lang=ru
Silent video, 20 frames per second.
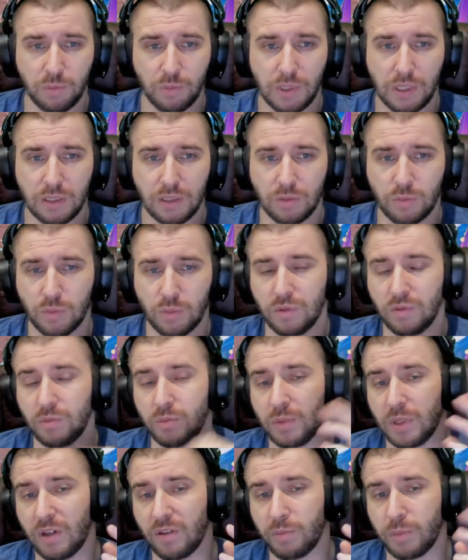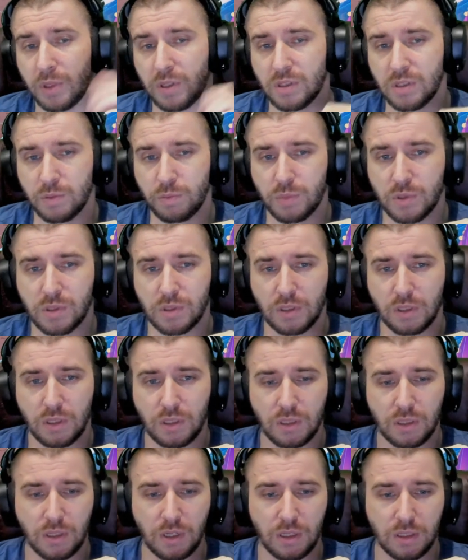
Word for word: Поэтому у меня, в принципе, стоит на